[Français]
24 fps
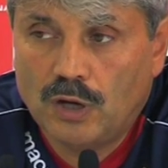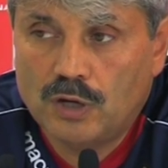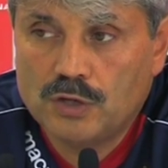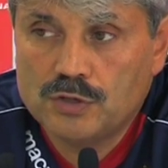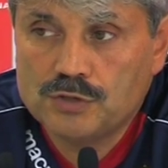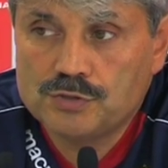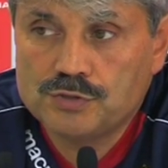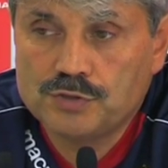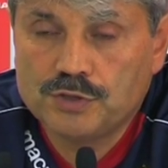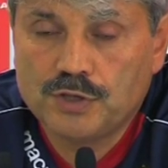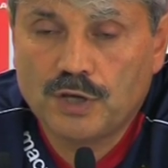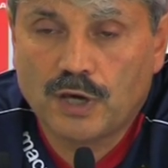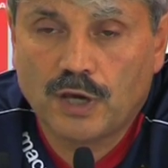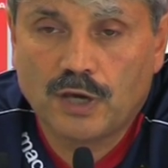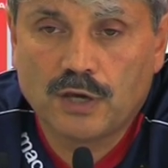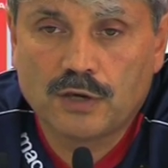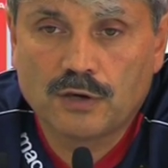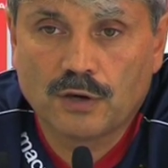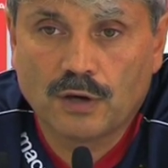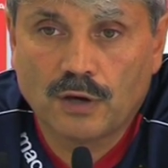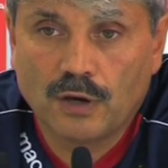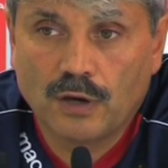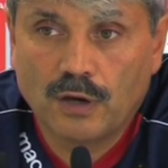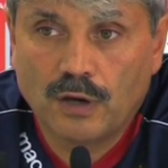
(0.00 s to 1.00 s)
je dirais
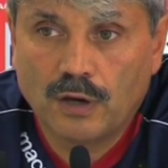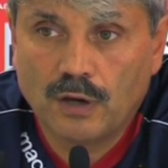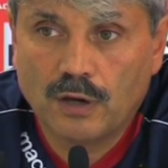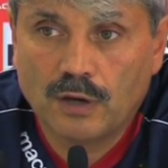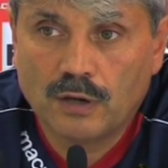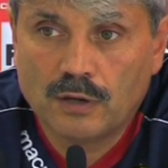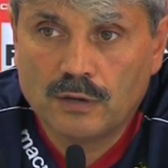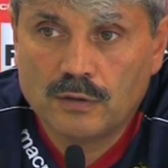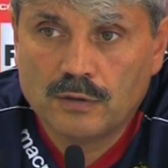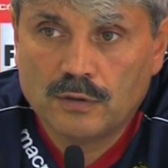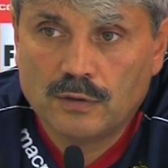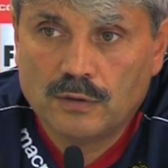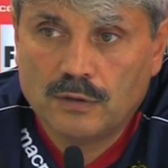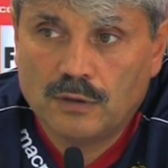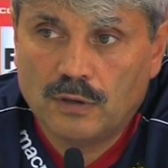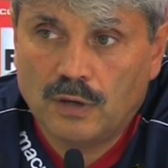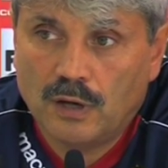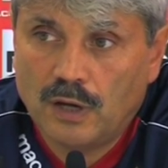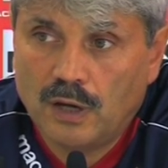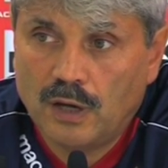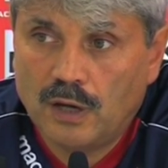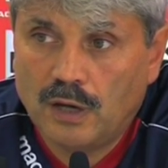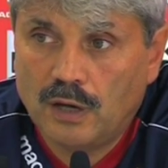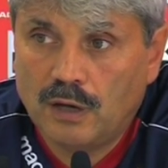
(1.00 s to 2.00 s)
que,
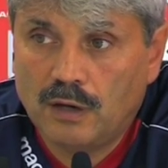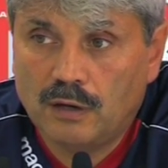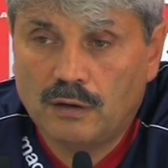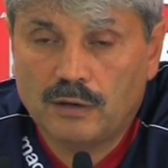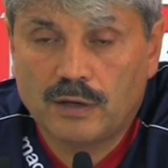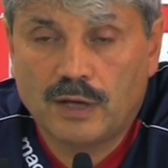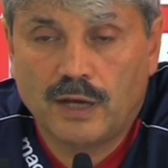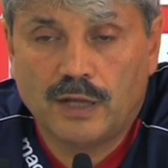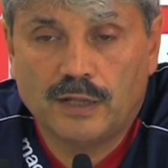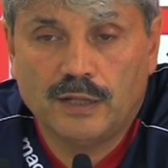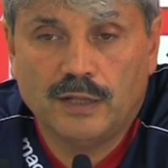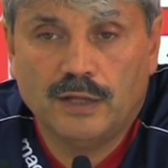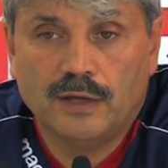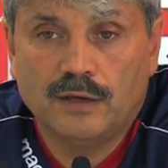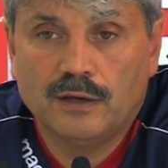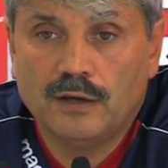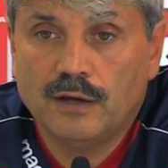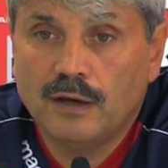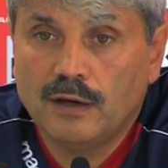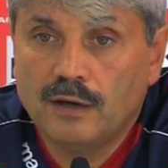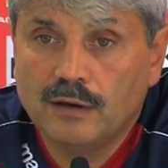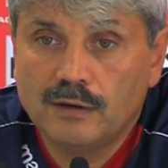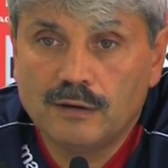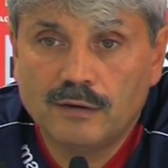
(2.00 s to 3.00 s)
regardez,
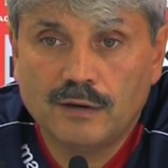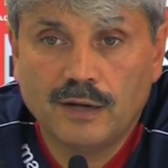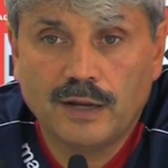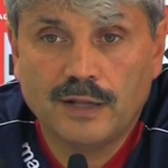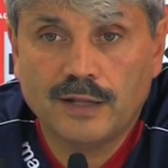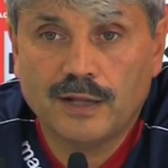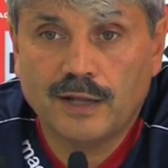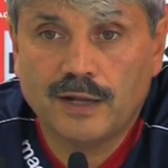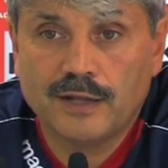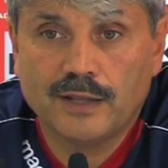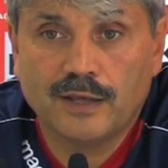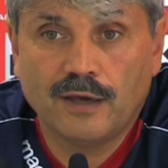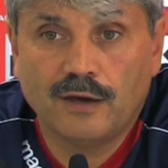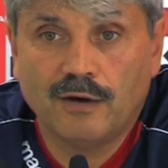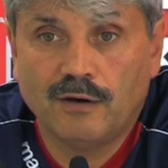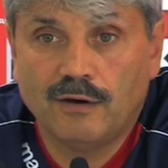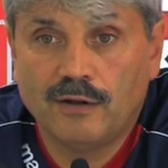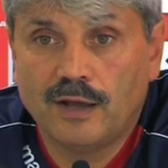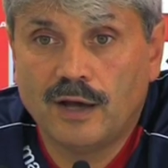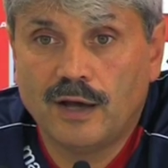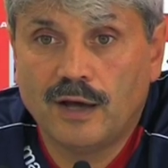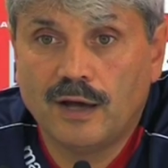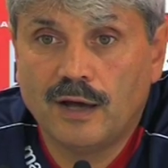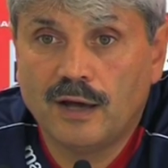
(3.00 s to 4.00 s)
l'année dernière,
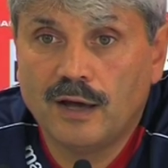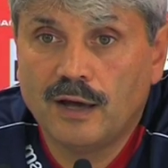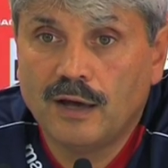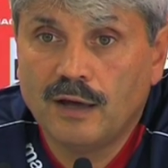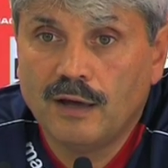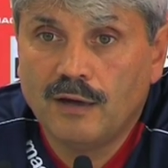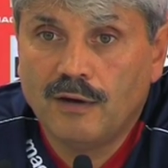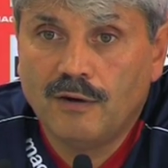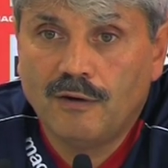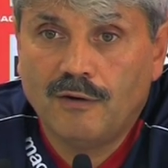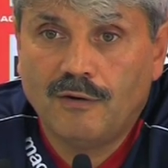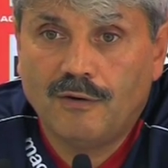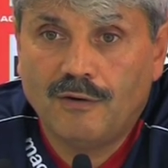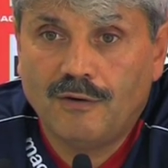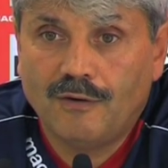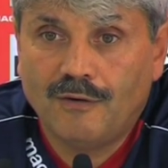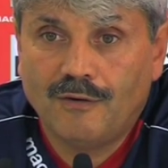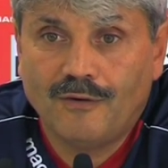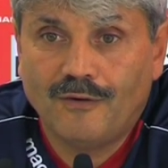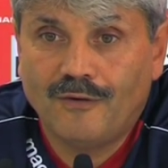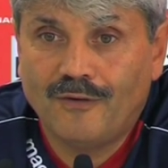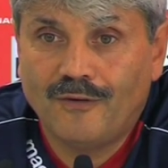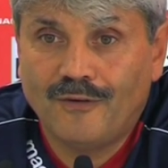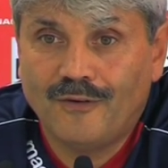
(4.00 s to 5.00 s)
on a,
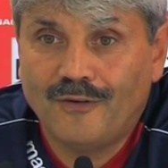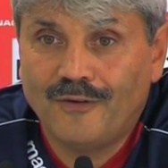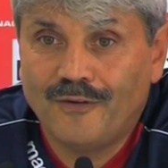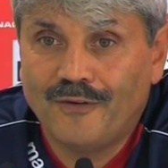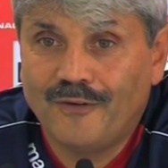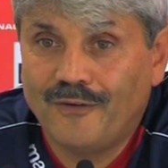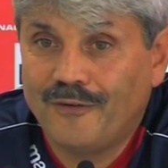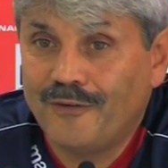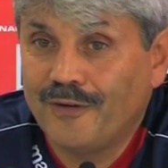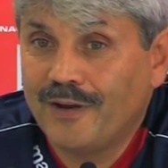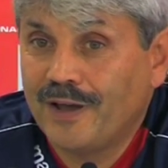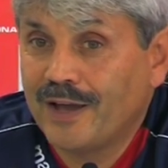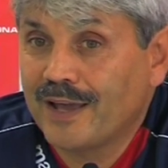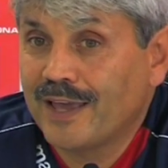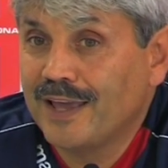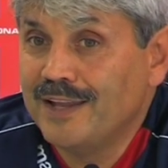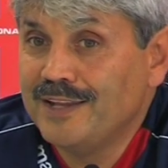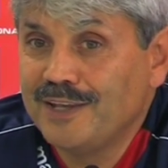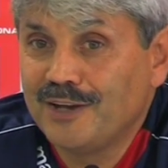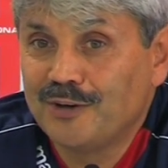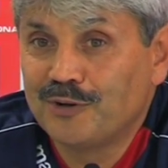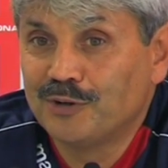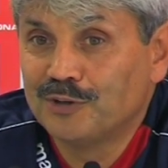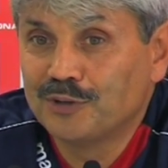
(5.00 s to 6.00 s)
on a
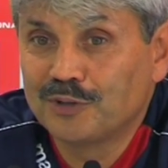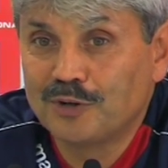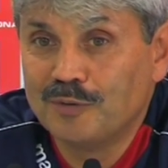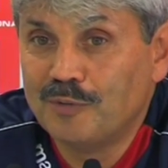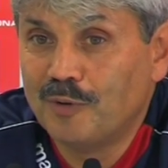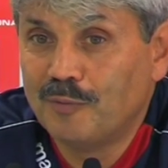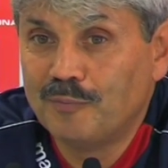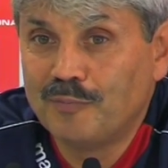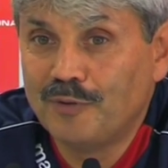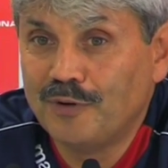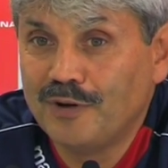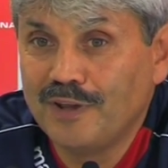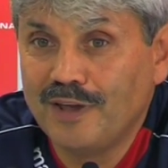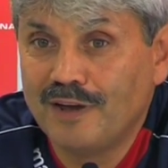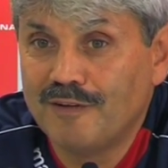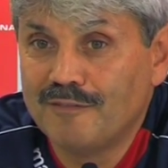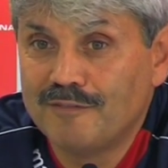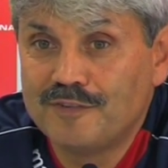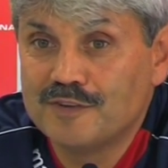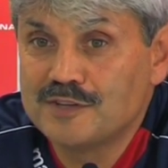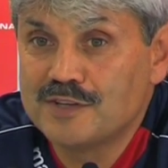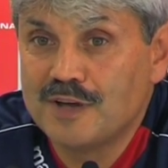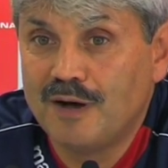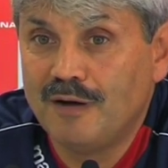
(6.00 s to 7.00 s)
gagné contre Montpellier en
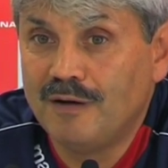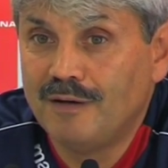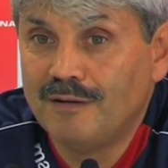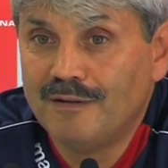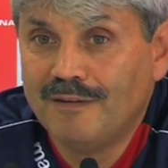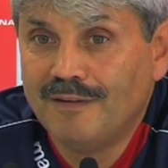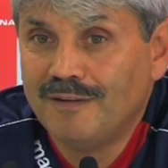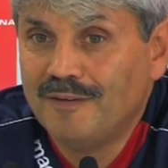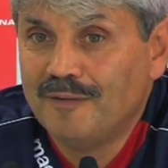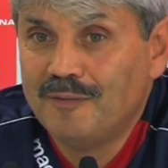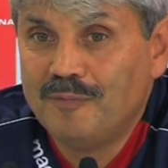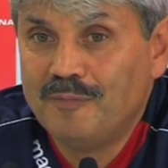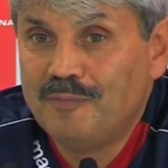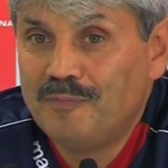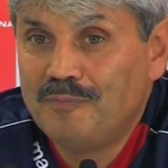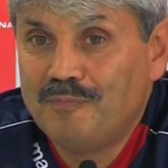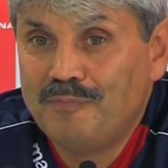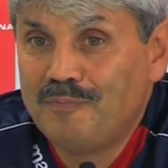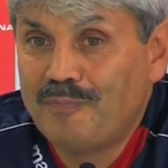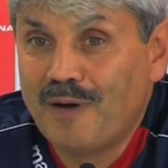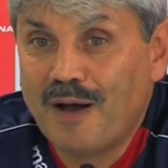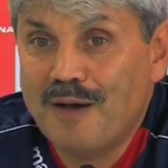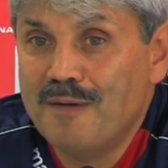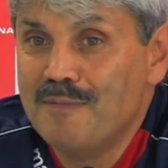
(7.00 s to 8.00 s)
faisant
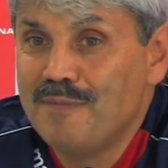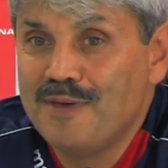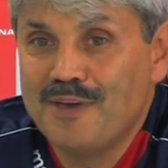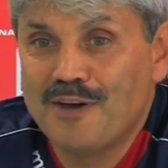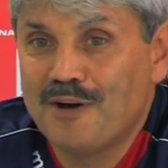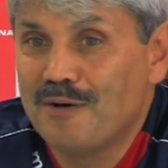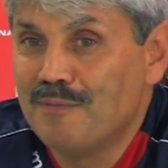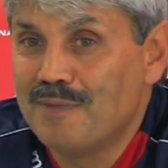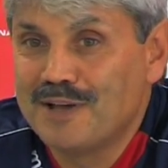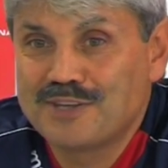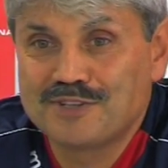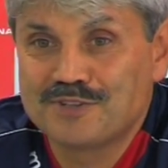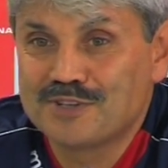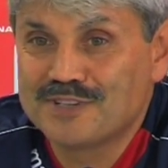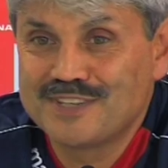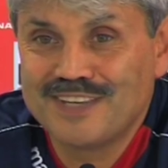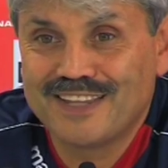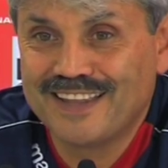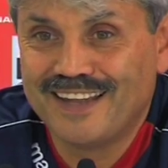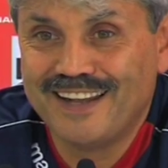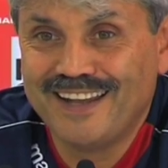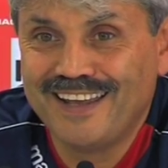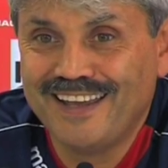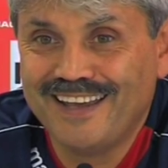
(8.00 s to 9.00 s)
pas un meilleur match que
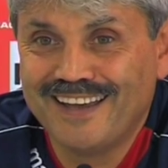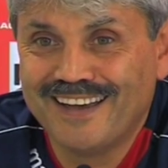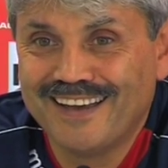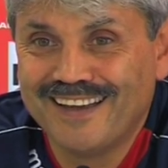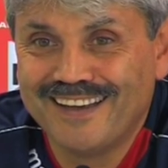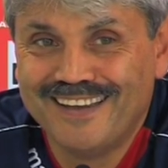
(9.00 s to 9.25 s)
cette année.